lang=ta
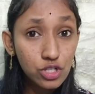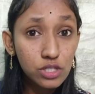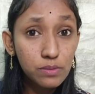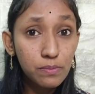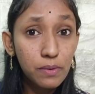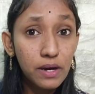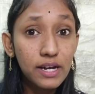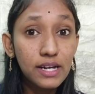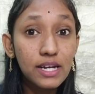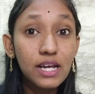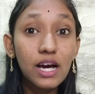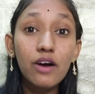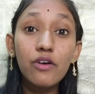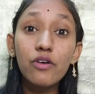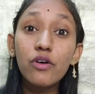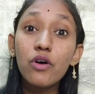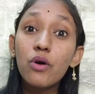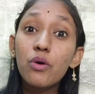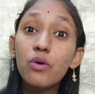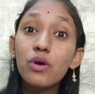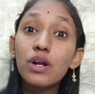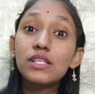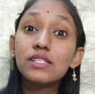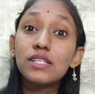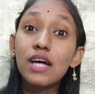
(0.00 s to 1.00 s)
சூஸ் பண்ணிட்டு அவங்க
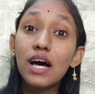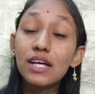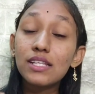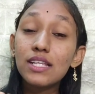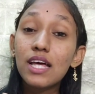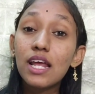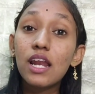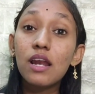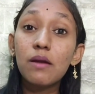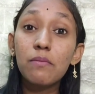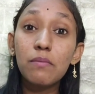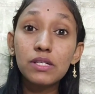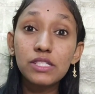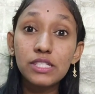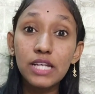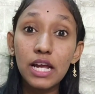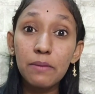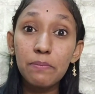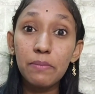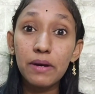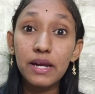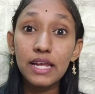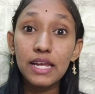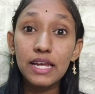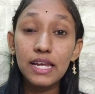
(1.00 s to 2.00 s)
கூட சாதாரணமாக
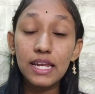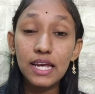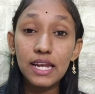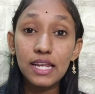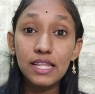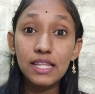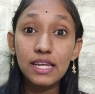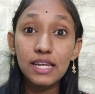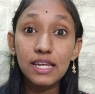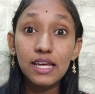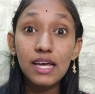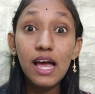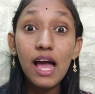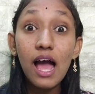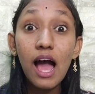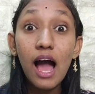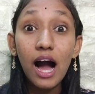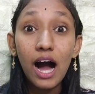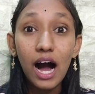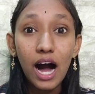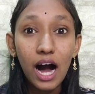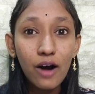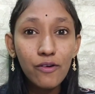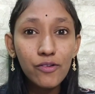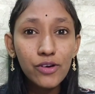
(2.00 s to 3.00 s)
சேட் பண்ணிக்கிட்டே இருந்துட்டு
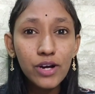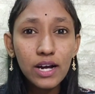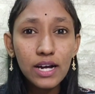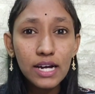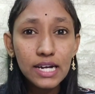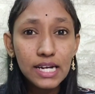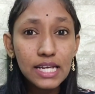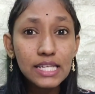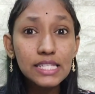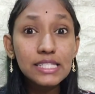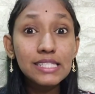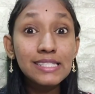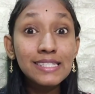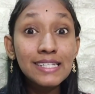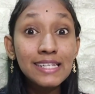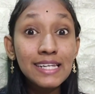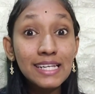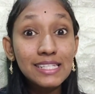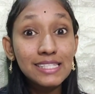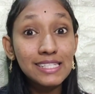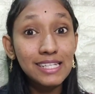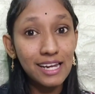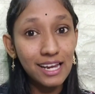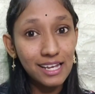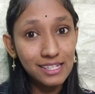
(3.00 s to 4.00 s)
அவங்கக்கிட்ட
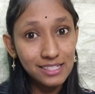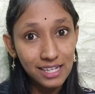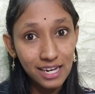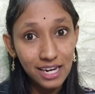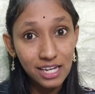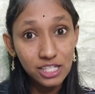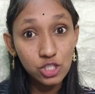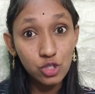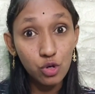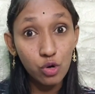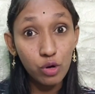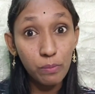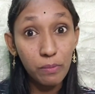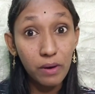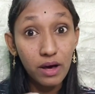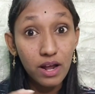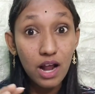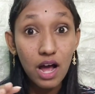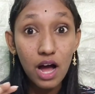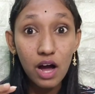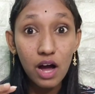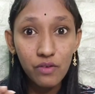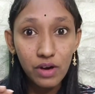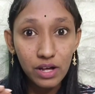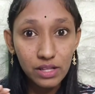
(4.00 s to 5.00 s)
சின்ன சின்ன சேலஞ்ச்
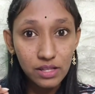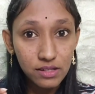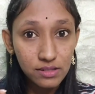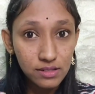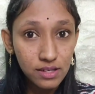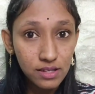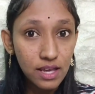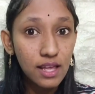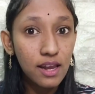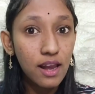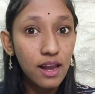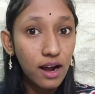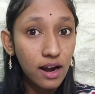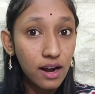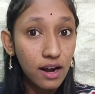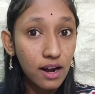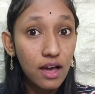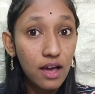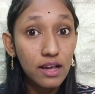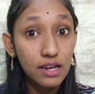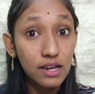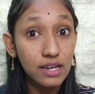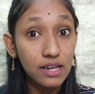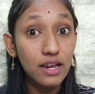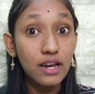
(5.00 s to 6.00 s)
கொடுப்பாராம் அவங்க அதை
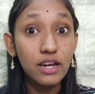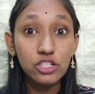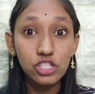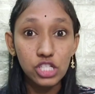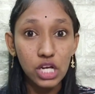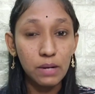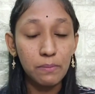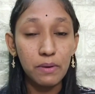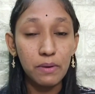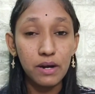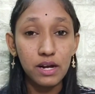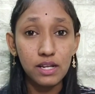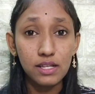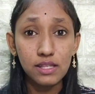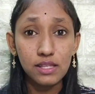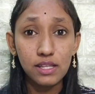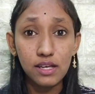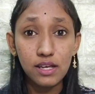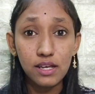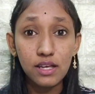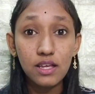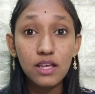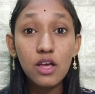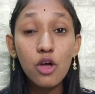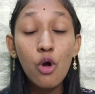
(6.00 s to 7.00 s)
செய்கிறாங்களா இல்லையான்னு செக்
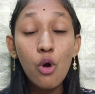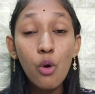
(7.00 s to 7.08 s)
பண்ணுறதுக்கு